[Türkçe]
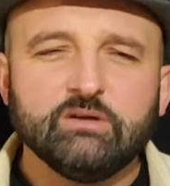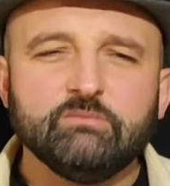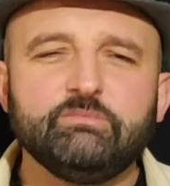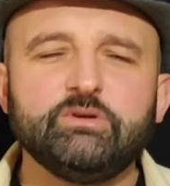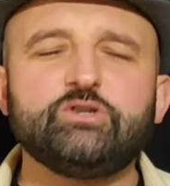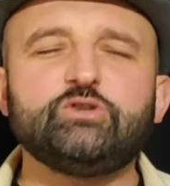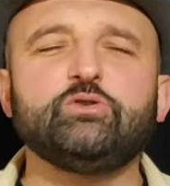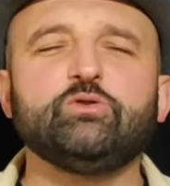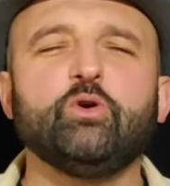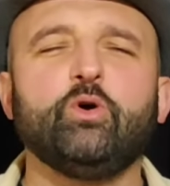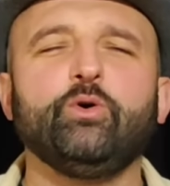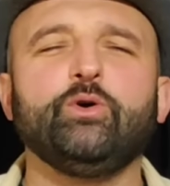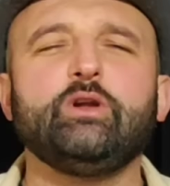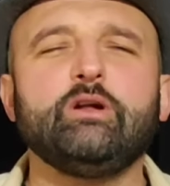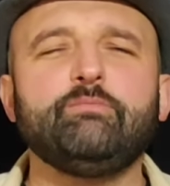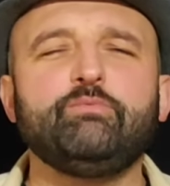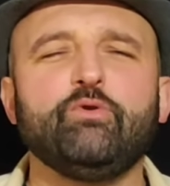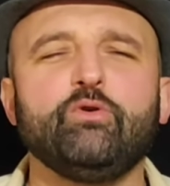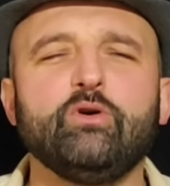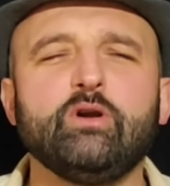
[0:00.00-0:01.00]
Bizi
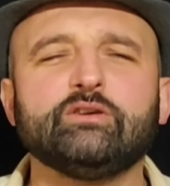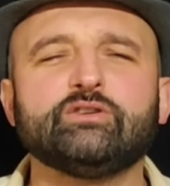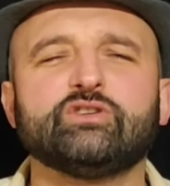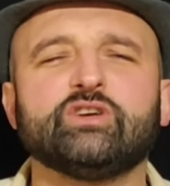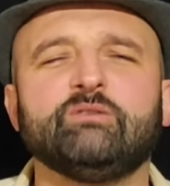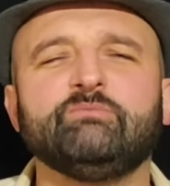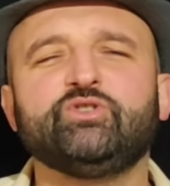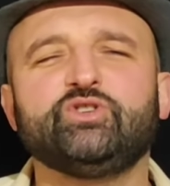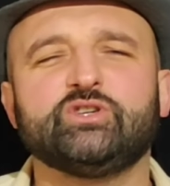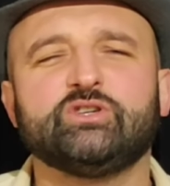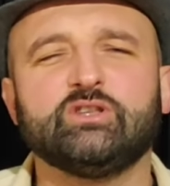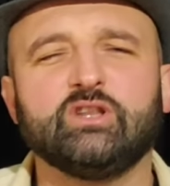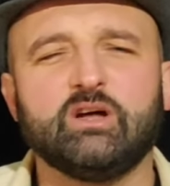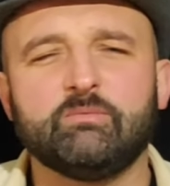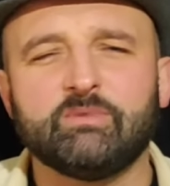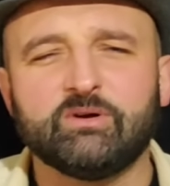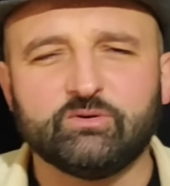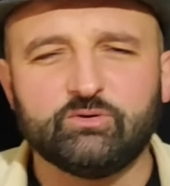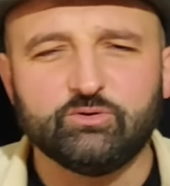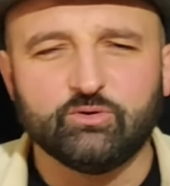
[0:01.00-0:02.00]
öyle böyle
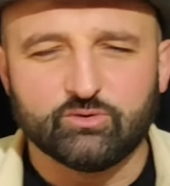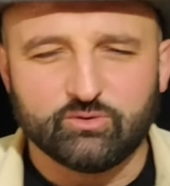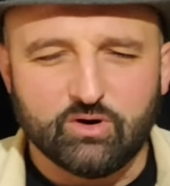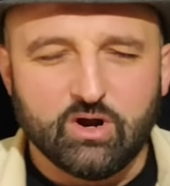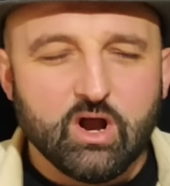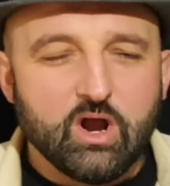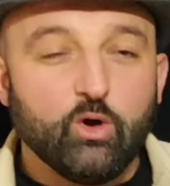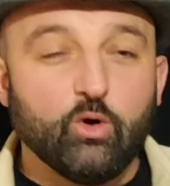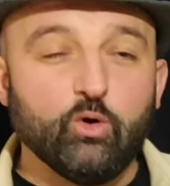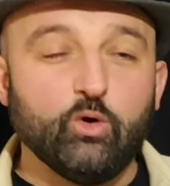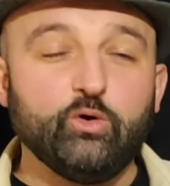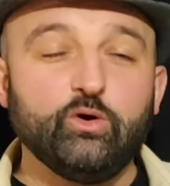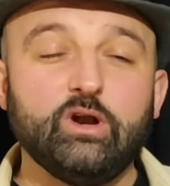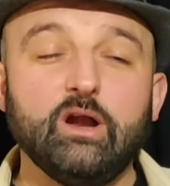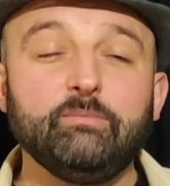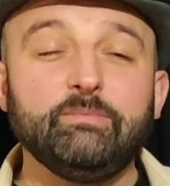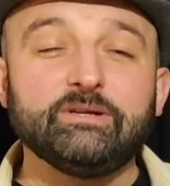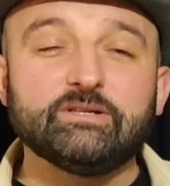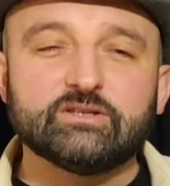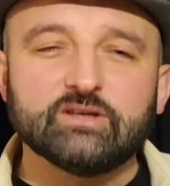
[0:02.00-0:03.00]
zamcıklama diyor.
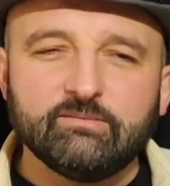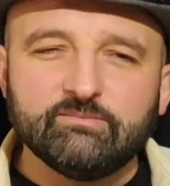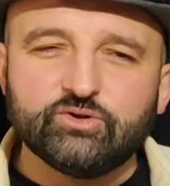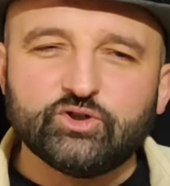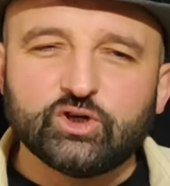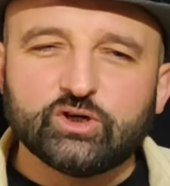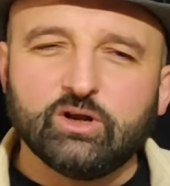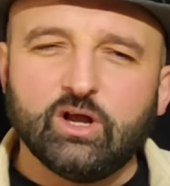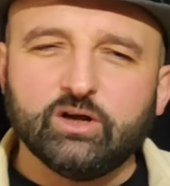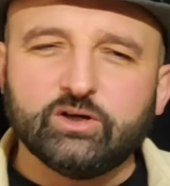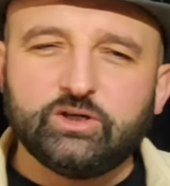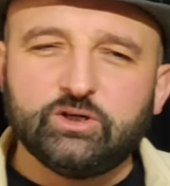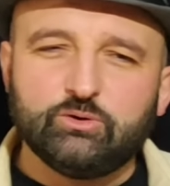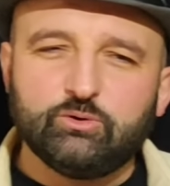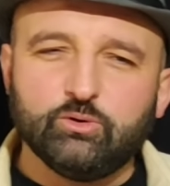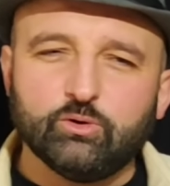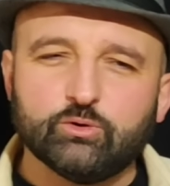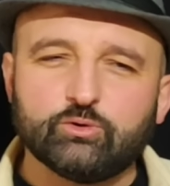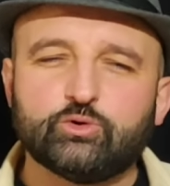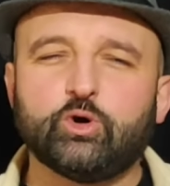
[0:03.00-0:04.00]
Öyle bir zamcıkla ki
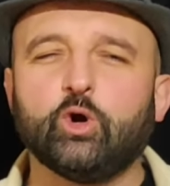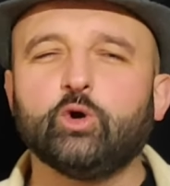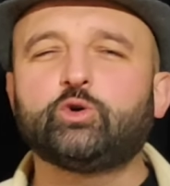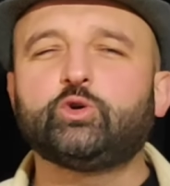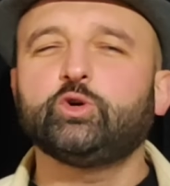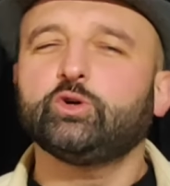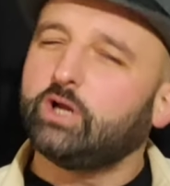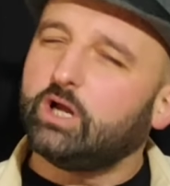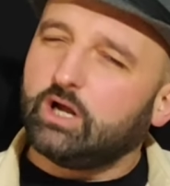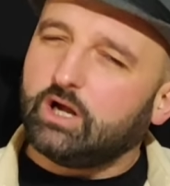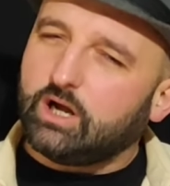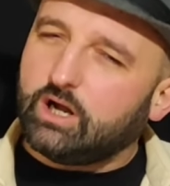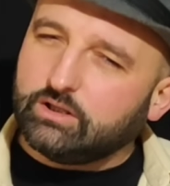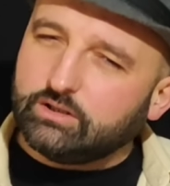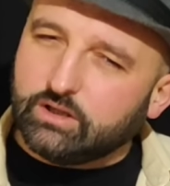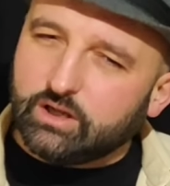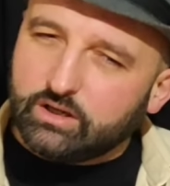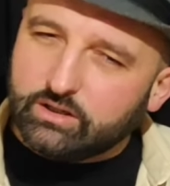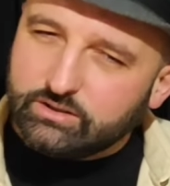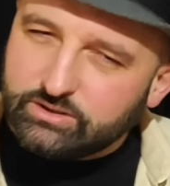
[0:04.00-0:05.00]
diyor. Köküne
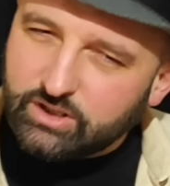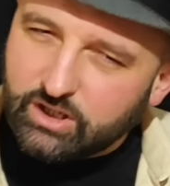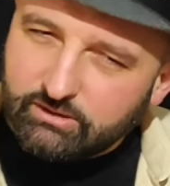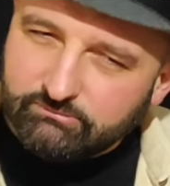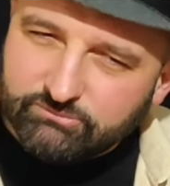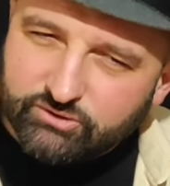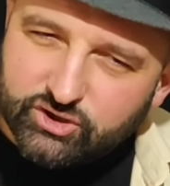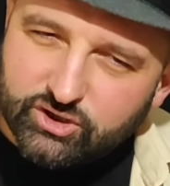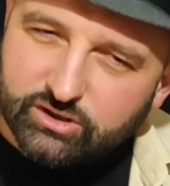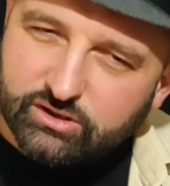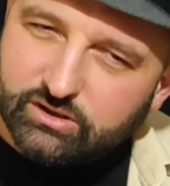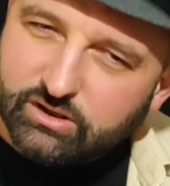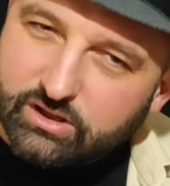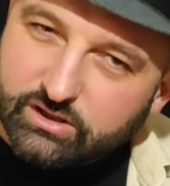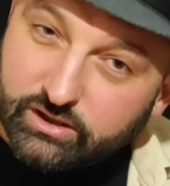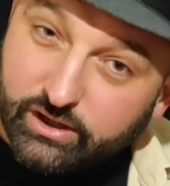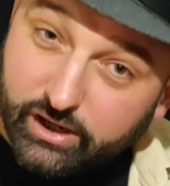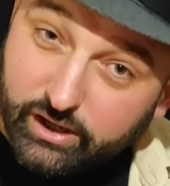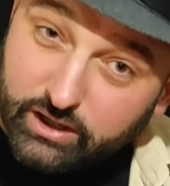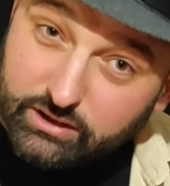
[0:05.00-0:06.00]
kadar
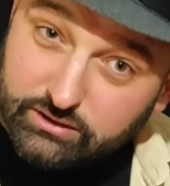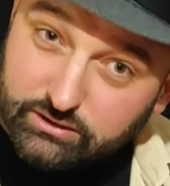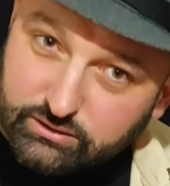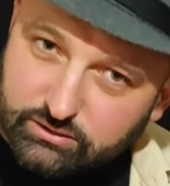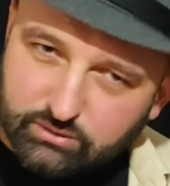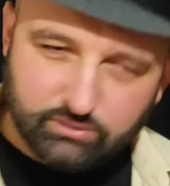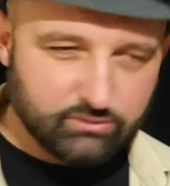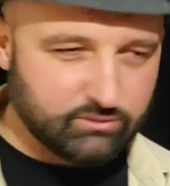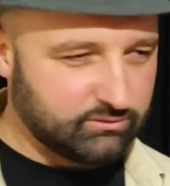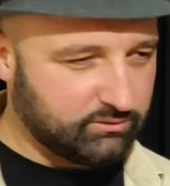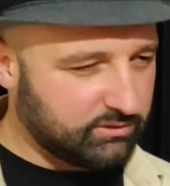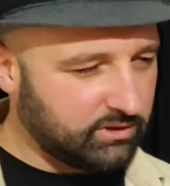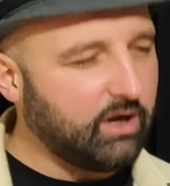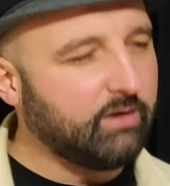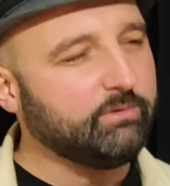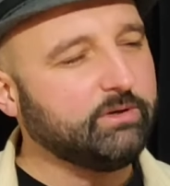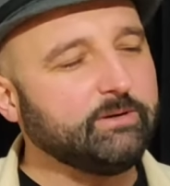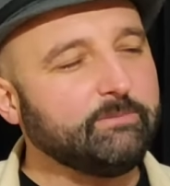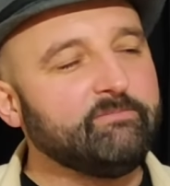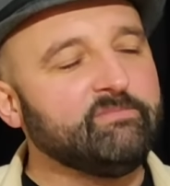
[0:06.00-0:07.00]
zamcıkla reis diyor.
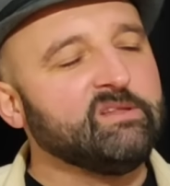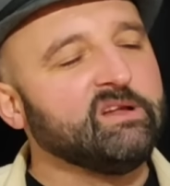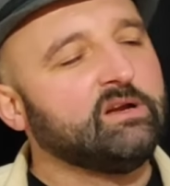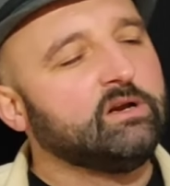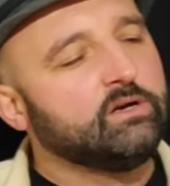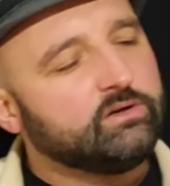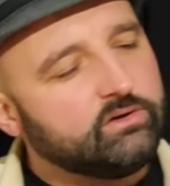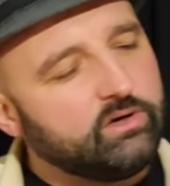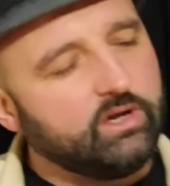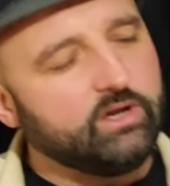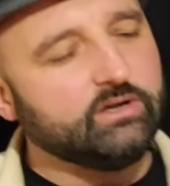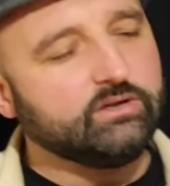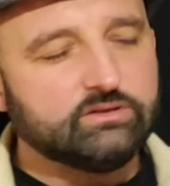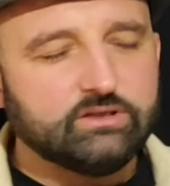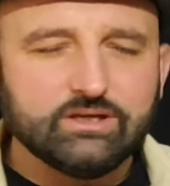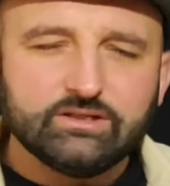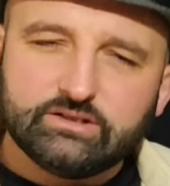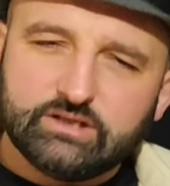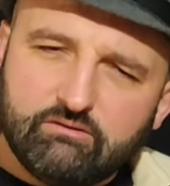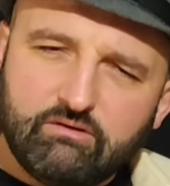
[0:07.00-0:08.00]
Tabi
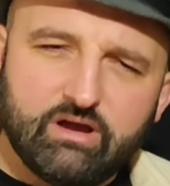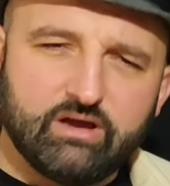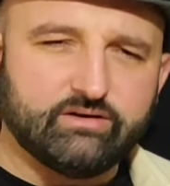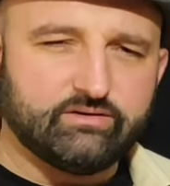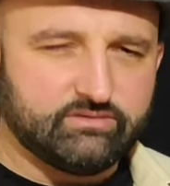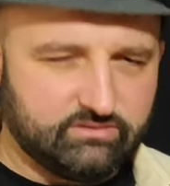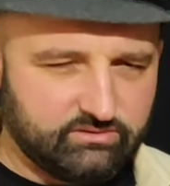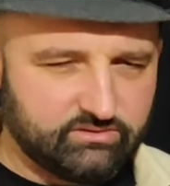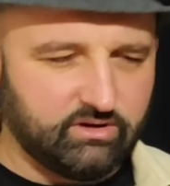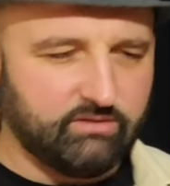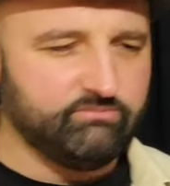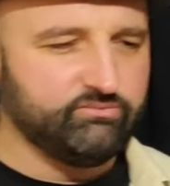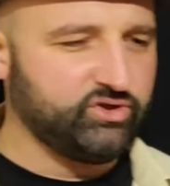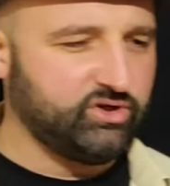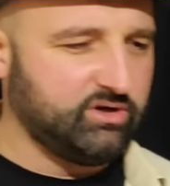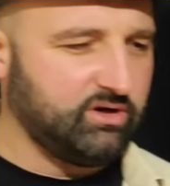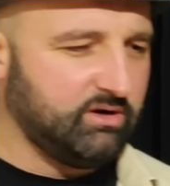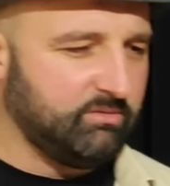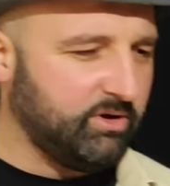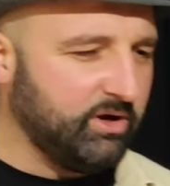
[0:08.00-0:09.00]
reis de sever
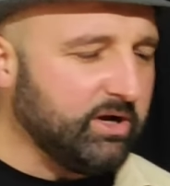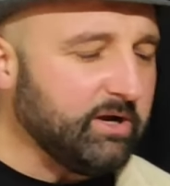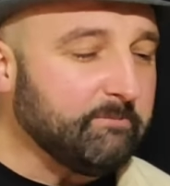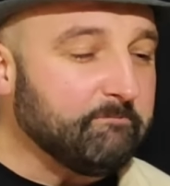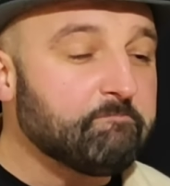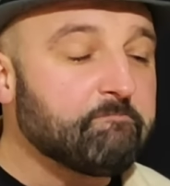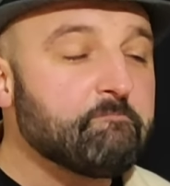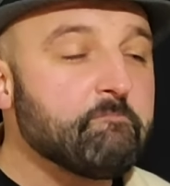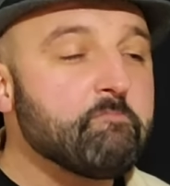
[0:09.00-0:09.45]
zamcıklamayı.